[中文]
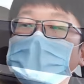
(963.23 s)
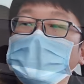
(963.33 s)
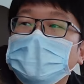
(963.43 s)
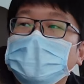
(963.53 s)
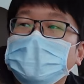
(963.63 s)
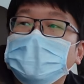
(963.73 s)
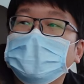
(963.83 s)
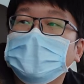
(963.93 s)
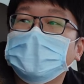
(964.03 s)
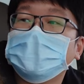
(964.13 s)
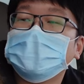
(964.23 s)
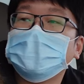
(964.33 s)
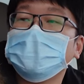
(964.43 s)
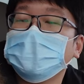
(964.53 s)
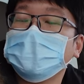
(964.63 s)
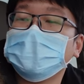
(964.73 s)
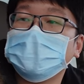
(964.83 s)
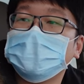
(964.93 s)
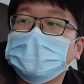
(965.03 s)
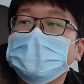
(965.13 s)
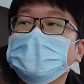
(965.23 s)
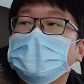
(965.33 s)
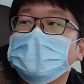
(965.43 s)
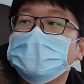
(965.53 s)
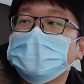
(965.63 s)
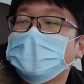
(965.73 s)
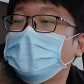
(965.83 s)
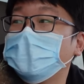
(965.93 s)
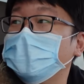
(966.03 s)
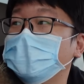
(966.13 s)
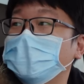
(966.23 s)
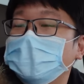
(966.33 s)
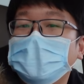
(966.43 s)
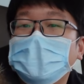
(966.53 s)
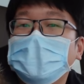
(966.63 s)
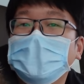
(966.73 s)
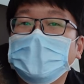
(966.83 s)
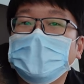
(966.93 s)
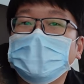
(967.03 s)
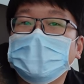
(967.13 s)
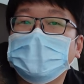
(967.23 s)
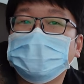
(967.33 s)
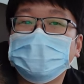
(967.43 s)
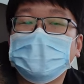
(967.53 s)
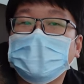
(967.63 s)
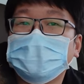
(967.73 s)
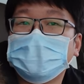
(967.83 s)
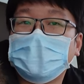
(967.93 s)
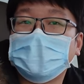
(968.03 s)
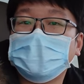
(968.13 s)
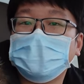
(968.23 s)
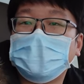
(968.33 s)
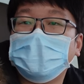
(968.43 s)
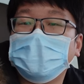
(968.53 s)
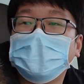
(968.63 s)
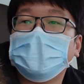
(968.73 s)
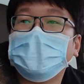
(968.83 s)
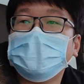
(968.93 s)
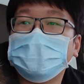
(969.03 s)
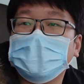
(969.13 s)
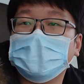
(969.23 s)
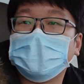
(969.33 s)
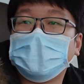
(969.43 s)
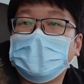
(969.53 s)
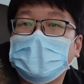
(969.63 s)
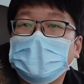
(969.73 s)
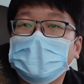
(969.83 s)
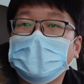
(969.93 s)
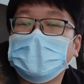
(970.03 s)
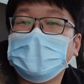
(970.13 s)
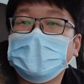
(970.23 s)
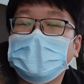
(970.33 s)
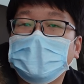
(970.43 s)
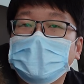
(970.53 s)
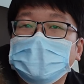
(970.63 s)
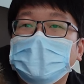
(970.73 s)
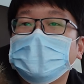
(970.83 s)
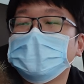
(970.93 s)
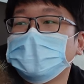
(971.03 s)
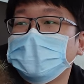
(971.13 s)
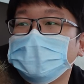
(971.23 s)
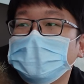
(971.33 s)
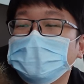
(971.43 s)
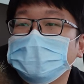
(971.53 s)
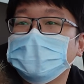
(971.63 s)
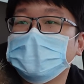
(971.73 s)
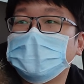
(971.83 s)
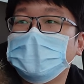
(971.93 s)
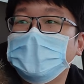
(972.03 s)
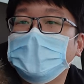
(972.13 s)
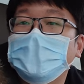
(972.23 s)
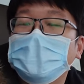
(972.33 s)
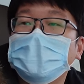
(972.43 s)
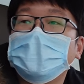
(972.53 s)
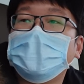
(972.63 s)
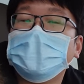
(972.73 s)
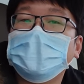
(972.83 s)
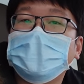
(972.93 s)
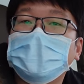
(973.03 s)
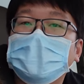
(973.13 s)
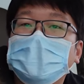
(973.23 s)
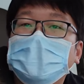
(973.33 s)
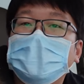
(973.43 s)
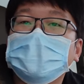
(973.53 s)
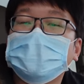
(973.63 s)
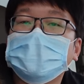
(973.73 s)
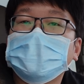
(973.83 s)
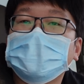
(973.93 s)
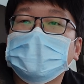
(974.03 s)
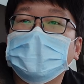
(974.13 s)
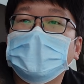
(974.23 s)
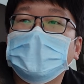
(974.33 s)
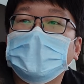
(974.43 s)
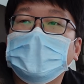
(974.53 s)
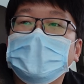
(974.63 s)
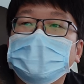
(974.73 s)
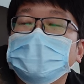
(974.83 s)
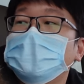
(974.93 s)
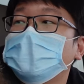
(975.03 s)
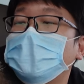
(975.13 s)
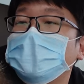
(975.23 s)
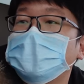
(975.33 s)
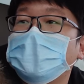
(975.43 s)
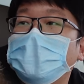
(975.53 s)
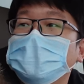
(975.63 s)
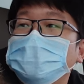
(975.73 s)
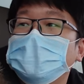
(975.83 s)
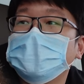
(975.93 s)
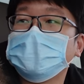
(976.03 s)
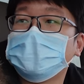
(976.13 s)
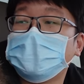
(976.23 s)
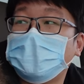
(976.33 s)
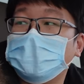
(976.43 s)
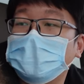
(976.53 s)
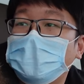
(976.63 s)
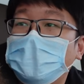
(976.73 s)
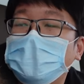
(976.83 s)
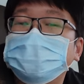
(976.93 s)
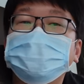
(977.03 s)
然后，但相相对来说是还可以的。但如果要去拿跟那 minivan 比的话，就还是欠缺不少。另外一点的话，就是如果家里小孩子比较小的话，